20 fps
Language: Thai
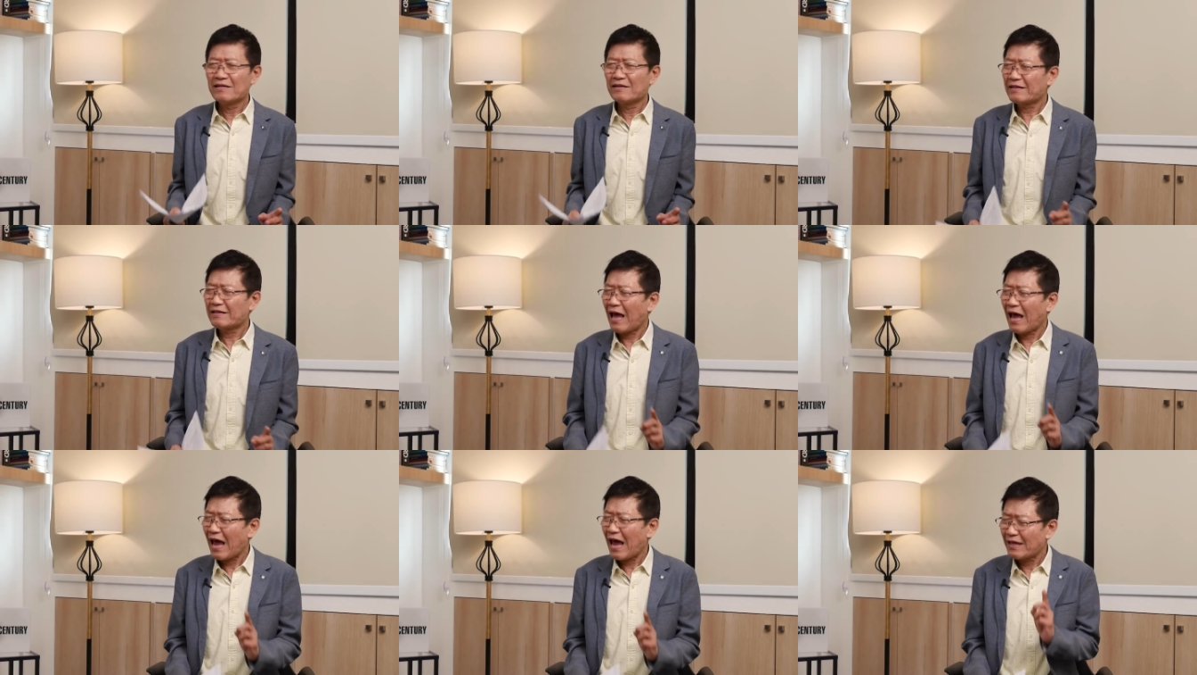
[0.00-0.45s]

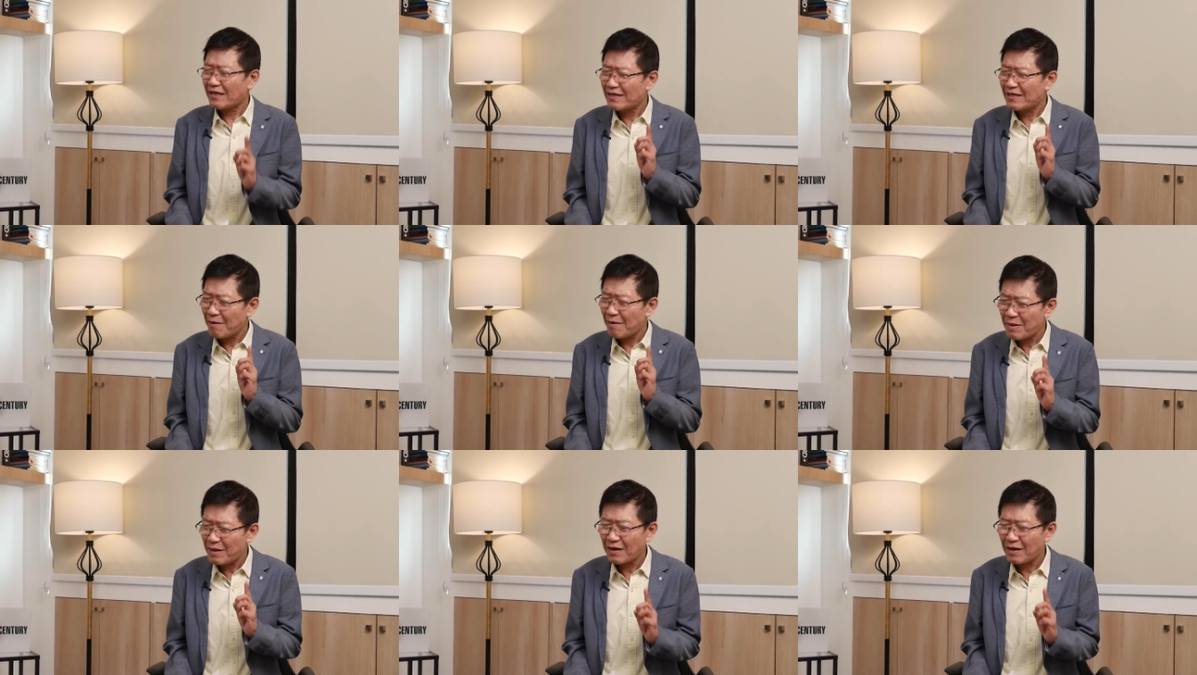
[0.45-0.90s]
แต่
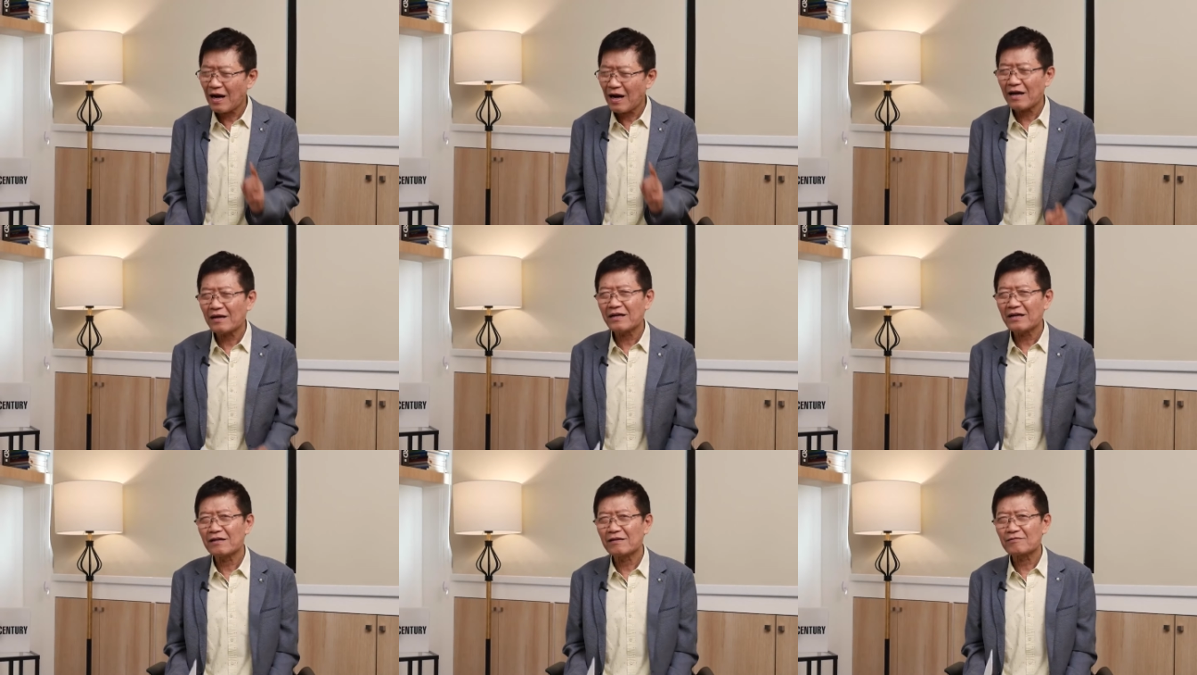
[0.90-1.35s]
ย้ำอีกครั้ง
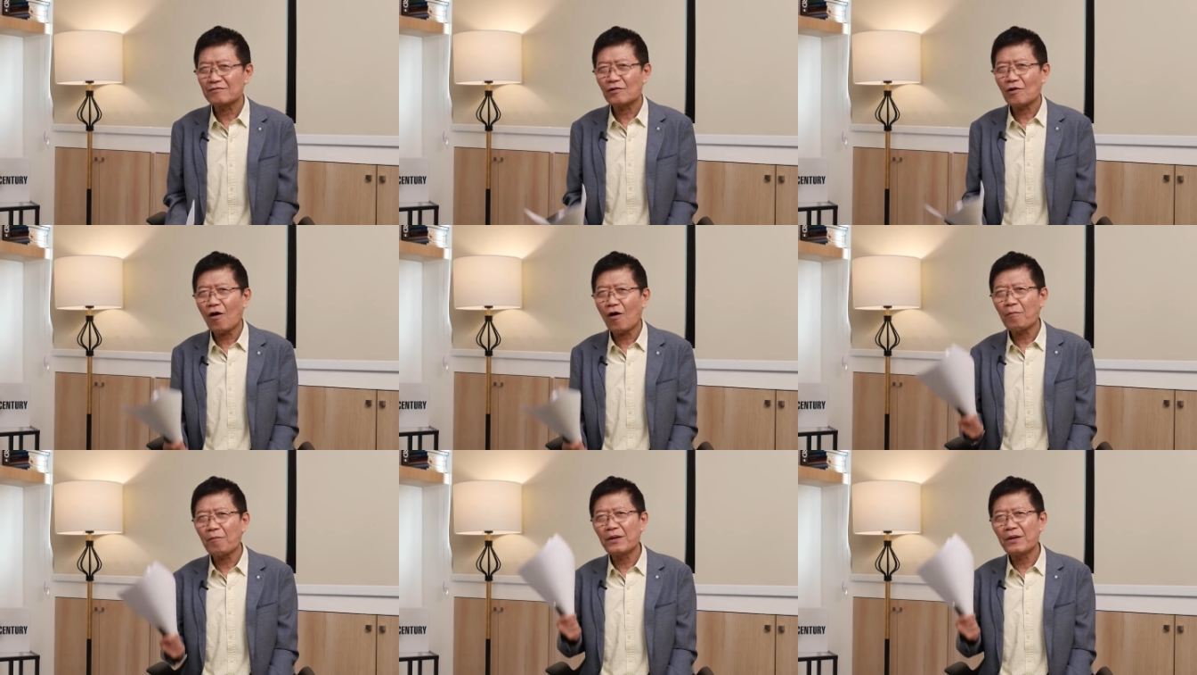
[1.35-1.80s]
หนึ่ง
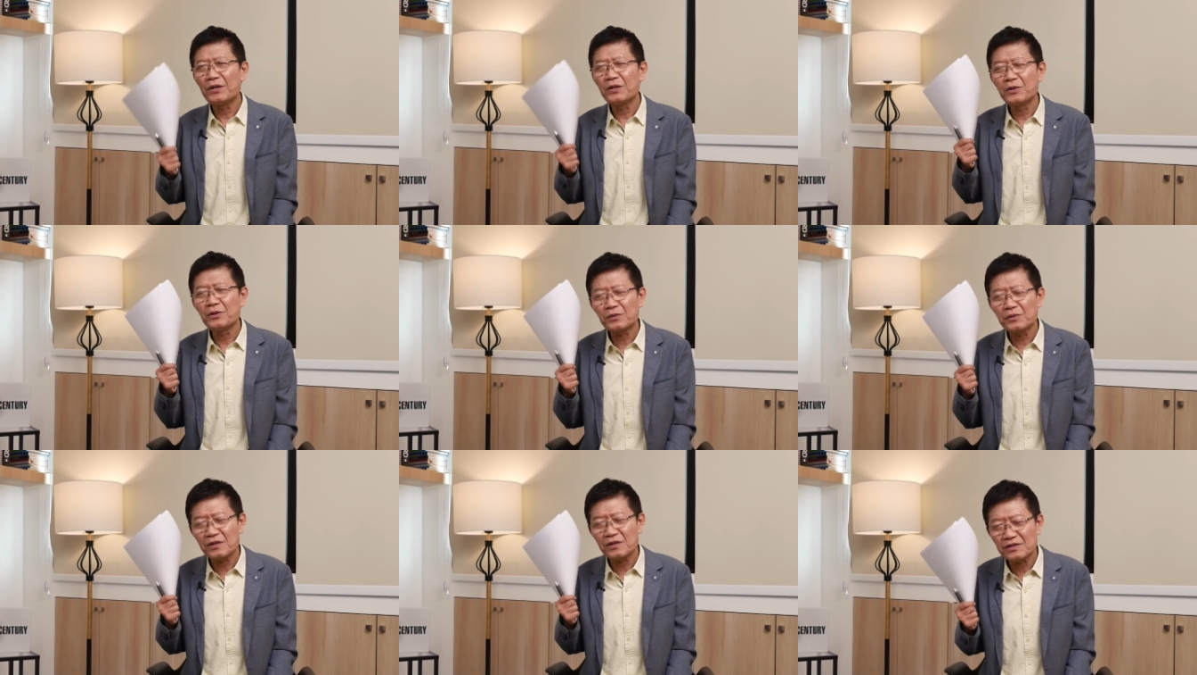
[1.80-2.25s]
ต้องมี
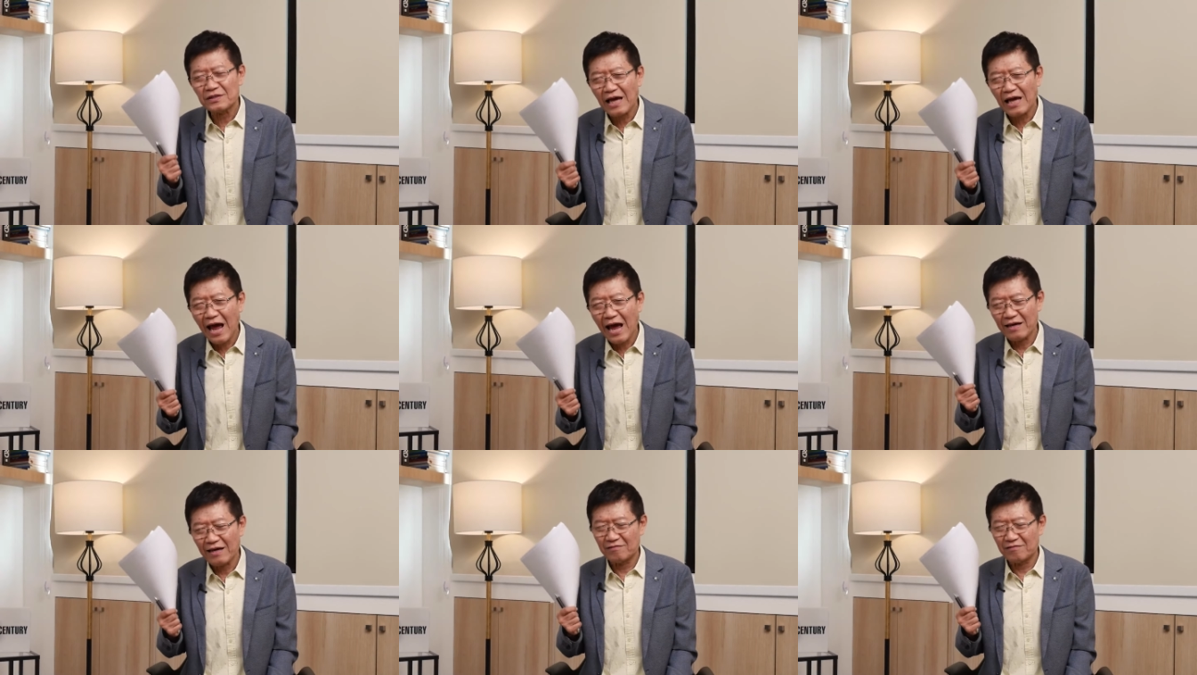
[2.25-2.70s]
ยุทธ
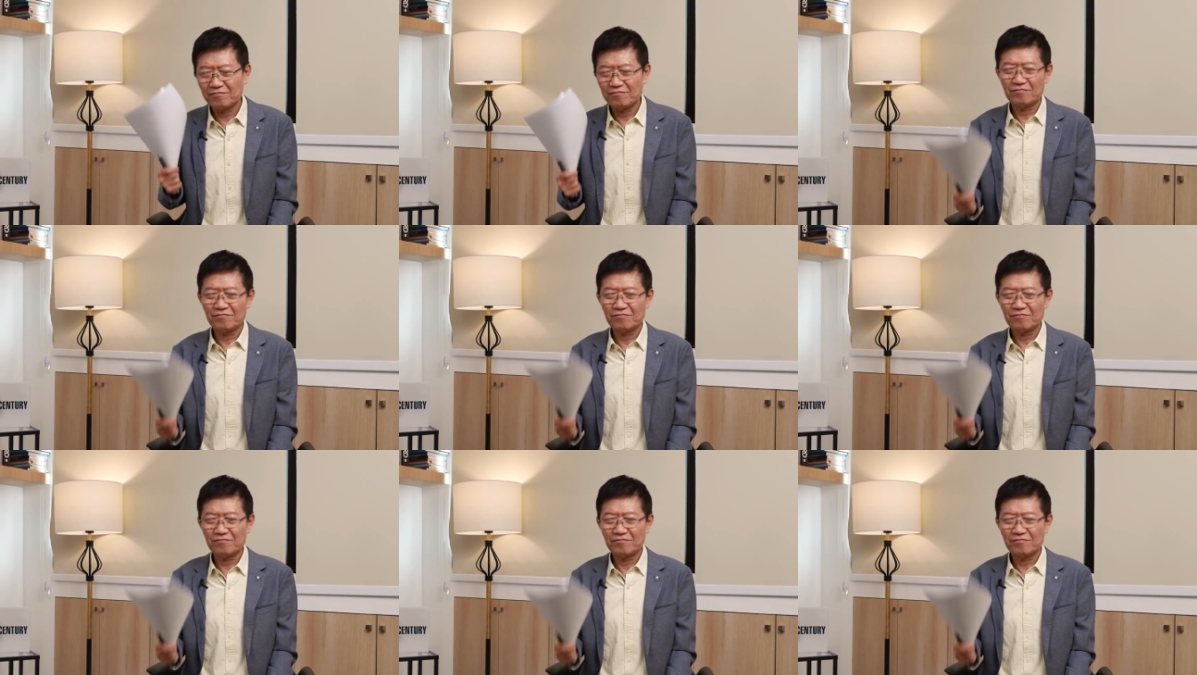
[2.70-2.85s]
ศาสตร์